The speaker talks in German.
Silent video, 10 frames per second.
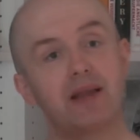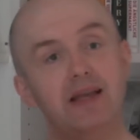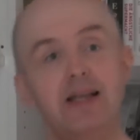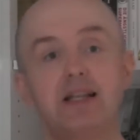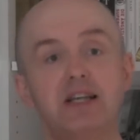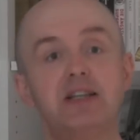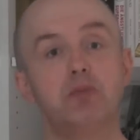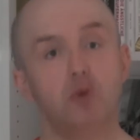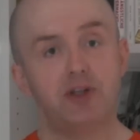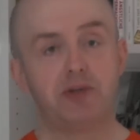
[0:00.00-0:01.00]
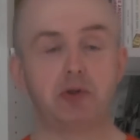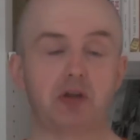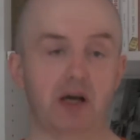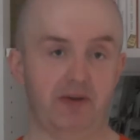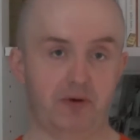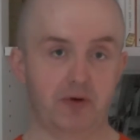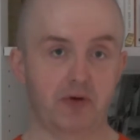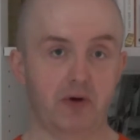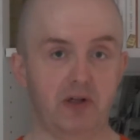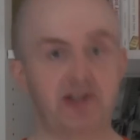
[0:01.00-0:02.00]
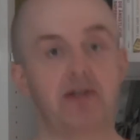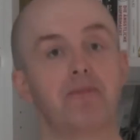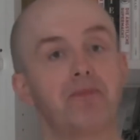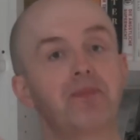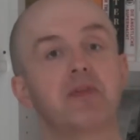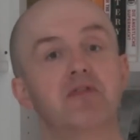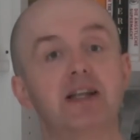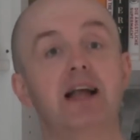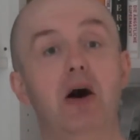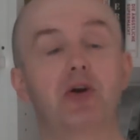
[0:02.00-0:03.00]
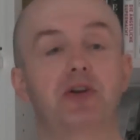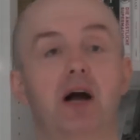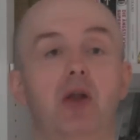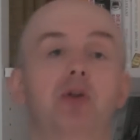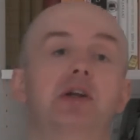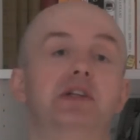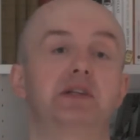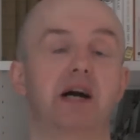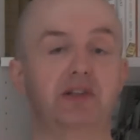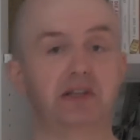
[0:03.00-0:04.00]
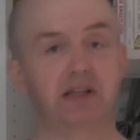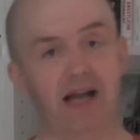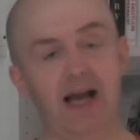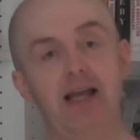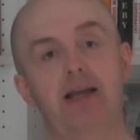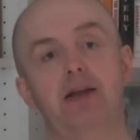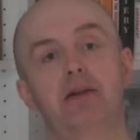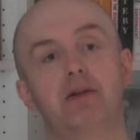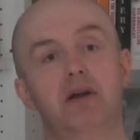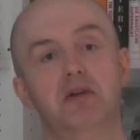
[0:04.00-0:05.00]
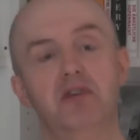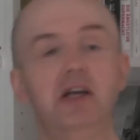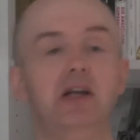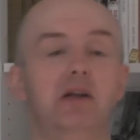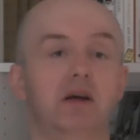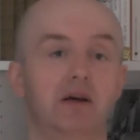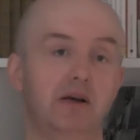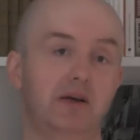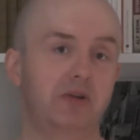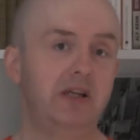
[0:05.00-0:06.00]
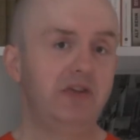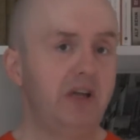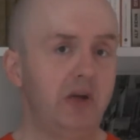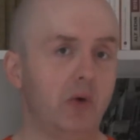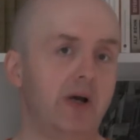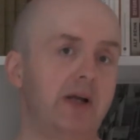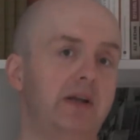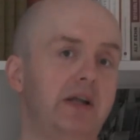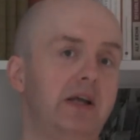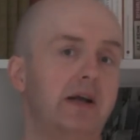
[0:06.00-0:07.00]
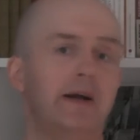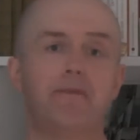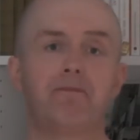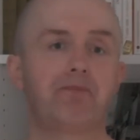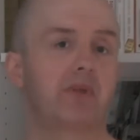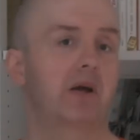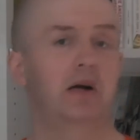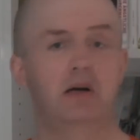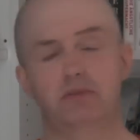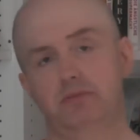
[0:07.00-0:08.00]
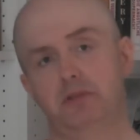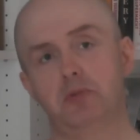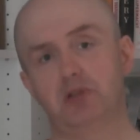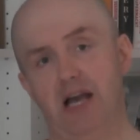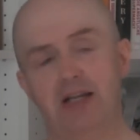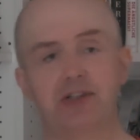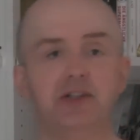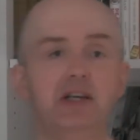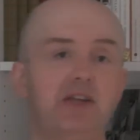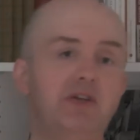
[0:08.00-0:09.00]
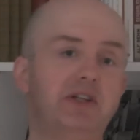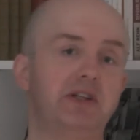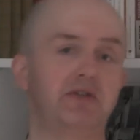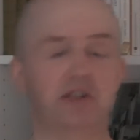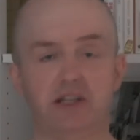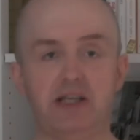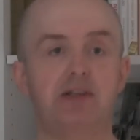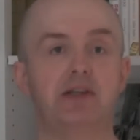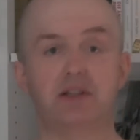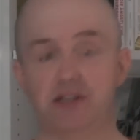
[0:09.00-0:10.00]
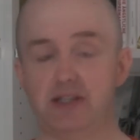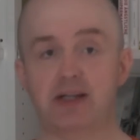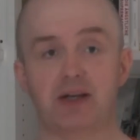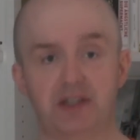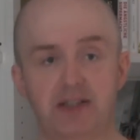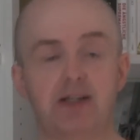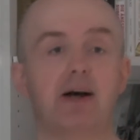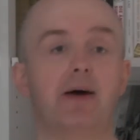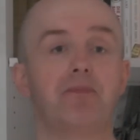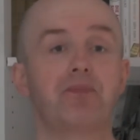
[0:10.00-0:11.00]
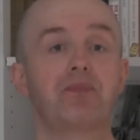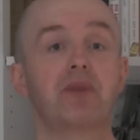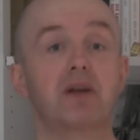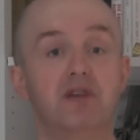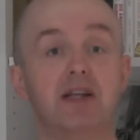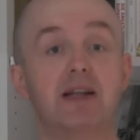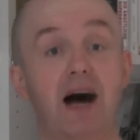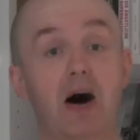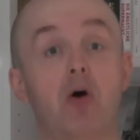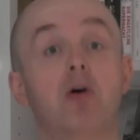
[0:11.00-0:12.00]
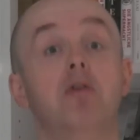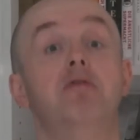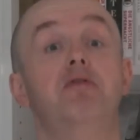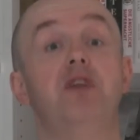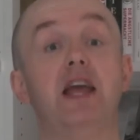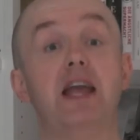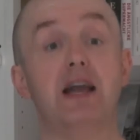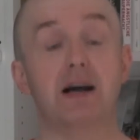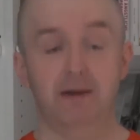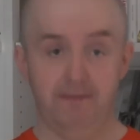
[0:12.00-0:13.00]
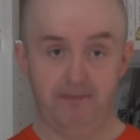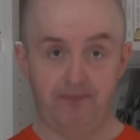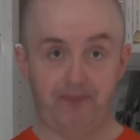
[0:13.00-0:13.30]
in diesem Urzustand von Rawls wird auch dann unter diesen ganzen gleichen wie, äh, Individuen, die äh, mit dem Schleim des Nichtwissens versehen sind, etc., etc., wird auch fair